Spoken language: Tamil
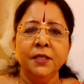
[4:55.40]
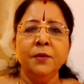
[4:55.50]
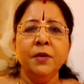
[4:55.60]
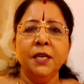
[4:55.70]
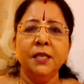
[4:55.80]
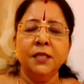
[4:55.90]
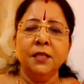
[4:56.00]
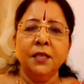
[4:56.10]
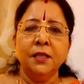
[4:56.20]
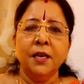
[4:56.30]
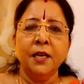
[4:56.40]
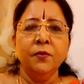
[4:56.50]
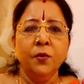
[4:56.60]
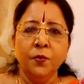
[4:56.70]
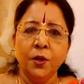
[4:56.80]
ஜென்ம நட்சத்திரத்தாரை
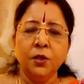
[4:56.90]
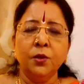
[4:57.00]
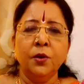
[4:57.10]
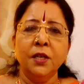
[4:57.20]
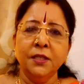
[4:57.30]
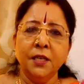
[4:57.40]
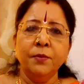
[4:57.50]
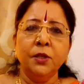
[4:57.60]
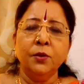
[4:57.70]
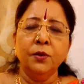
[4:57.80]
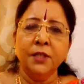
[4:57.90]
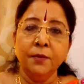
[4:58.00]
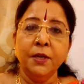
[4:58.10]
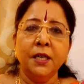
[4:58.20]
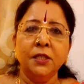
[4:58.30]
ஒவ்வொருத்தரோட ஜென்மத்தோ
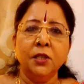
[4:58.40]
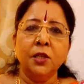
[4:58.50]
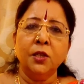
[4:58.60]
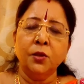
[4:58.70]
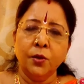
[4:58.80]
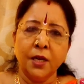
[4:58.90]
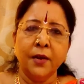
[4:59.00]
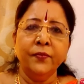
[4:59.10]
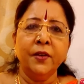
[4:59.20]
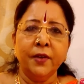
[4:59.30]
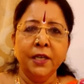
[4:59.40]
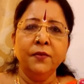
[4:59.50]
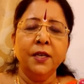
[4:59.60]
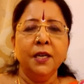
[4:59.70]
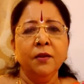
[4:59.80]
ஜென்ம நட்சத்திரத்தோட அந்த
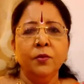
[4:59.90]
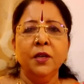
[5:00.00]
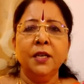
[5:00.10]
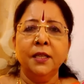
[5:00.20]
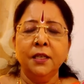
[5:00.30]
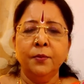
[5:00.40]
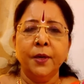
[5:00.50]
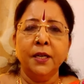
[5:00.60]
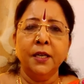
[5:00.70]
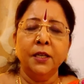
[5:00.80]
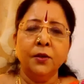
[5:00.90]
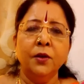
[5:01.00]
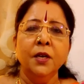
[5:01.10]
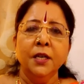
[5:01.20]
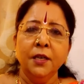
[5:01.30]
வடிவங்கள் உங்களுக்கு அதுக்கு பலன்
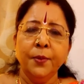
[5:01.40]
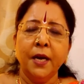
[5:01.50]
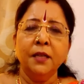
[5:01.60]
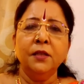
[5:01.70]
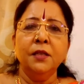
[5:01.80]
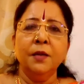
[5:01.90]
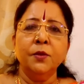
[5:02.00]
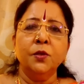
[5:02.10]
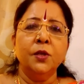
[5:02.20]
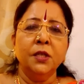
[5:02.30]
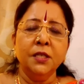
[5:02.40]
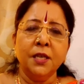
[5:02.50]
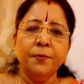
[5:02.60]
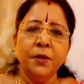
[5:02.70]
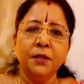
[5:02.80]
அளிக்கும் இப்போ அடுத்தது நம்ம சொன்னது
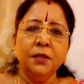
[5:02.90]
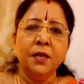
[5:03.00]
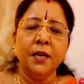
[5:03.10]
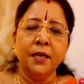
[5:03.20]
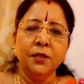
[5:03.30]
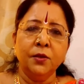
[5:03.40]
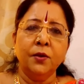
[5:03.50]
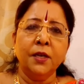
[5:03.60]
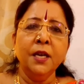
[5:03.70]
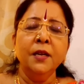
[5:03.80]
சம்பத்து தாரைன்னு சொல்கிற